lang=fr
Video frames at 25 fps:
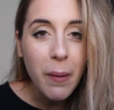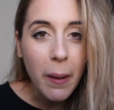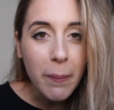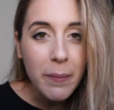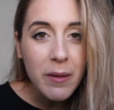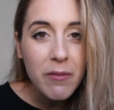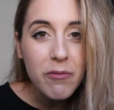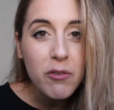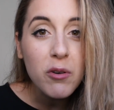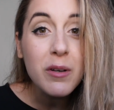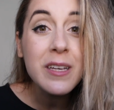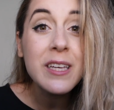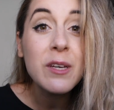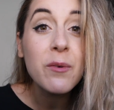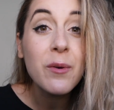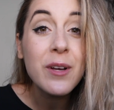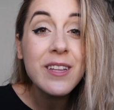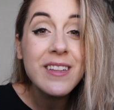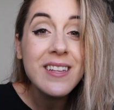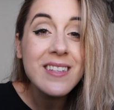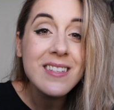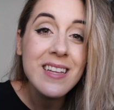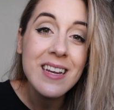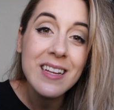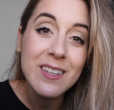parmi vous qui ont
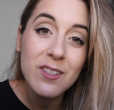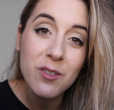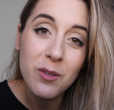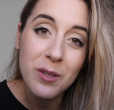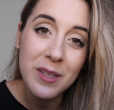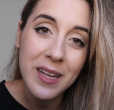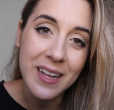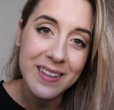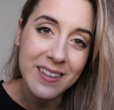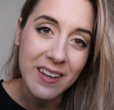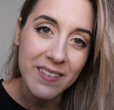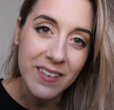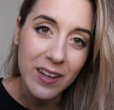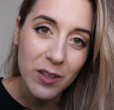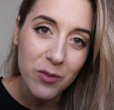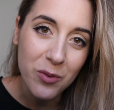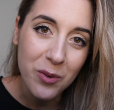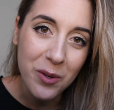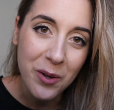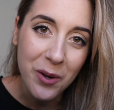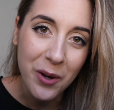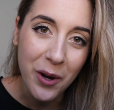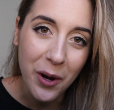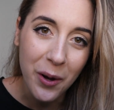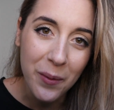été sélectionnées à travers
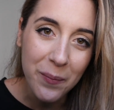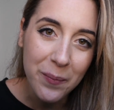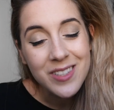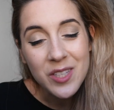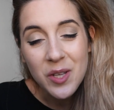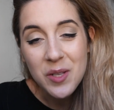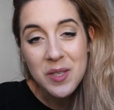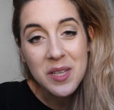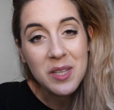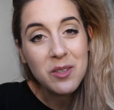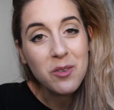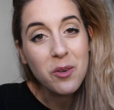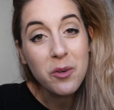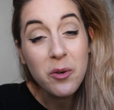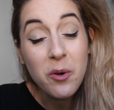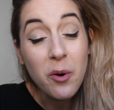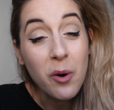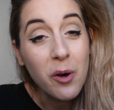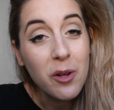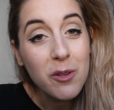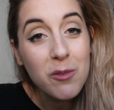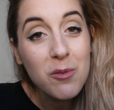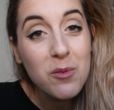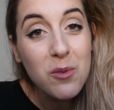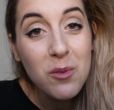toute l'Europe sans être au
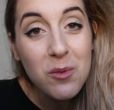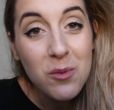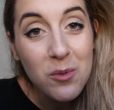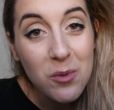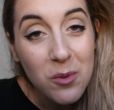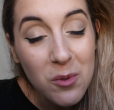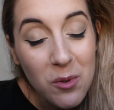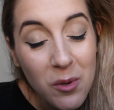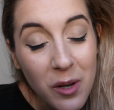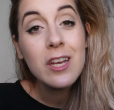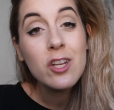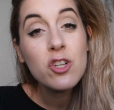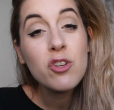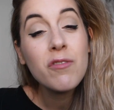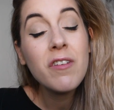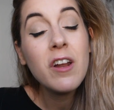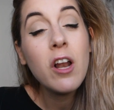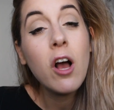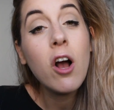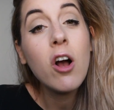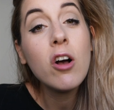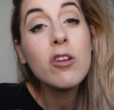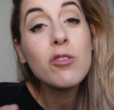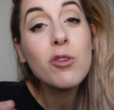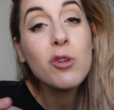courant du tout et je vais
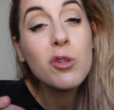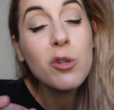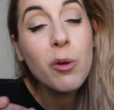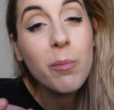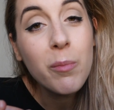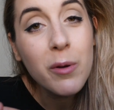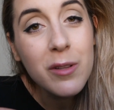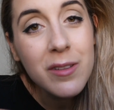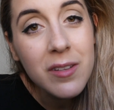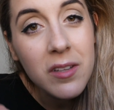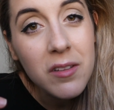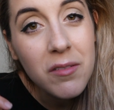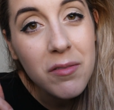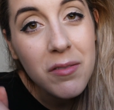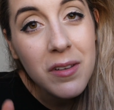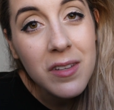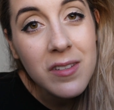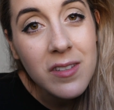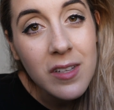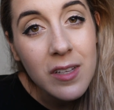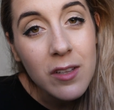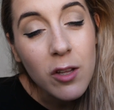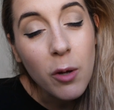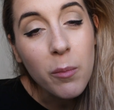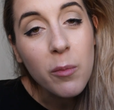leur rendre une petite
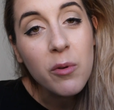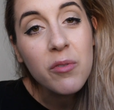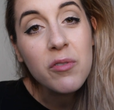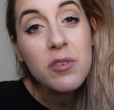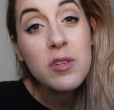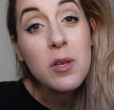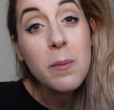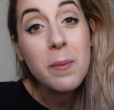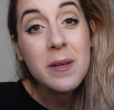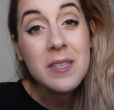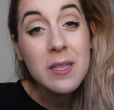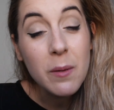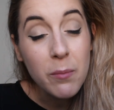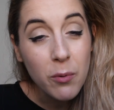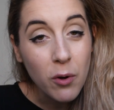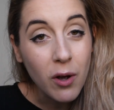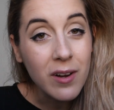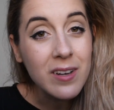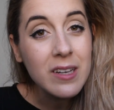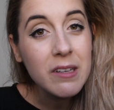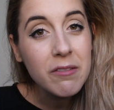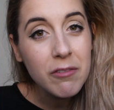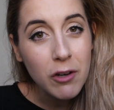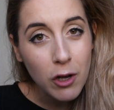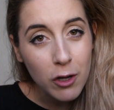visite en me faisant passer pour un
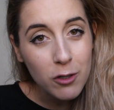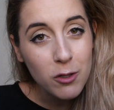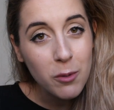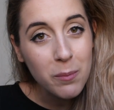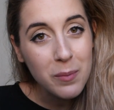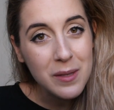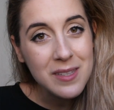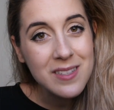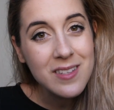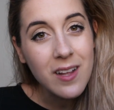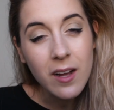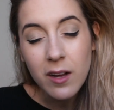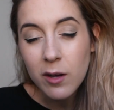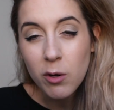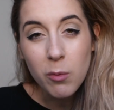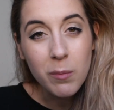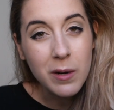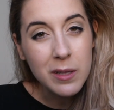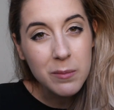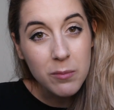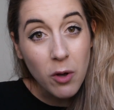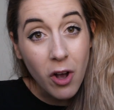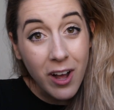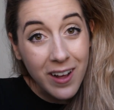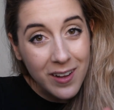livreur de pizzas
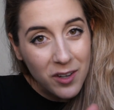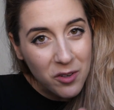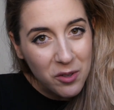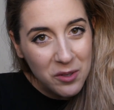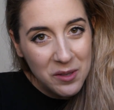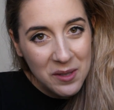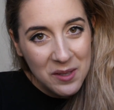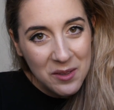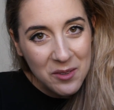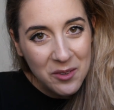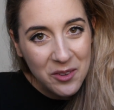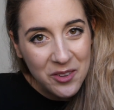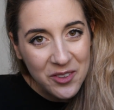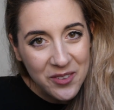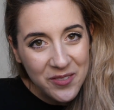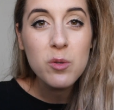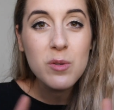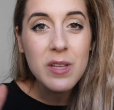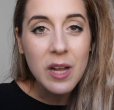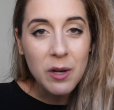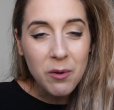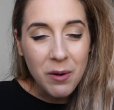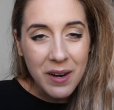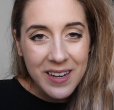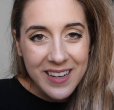complètement incognito.
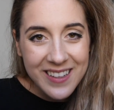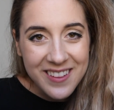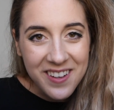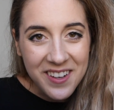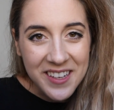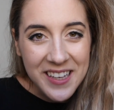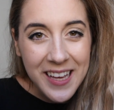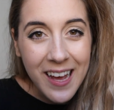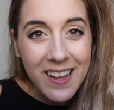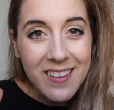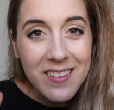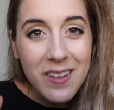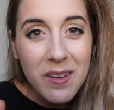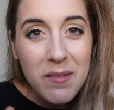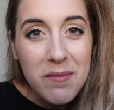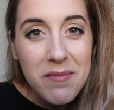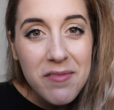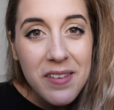Nous allons aller dans 4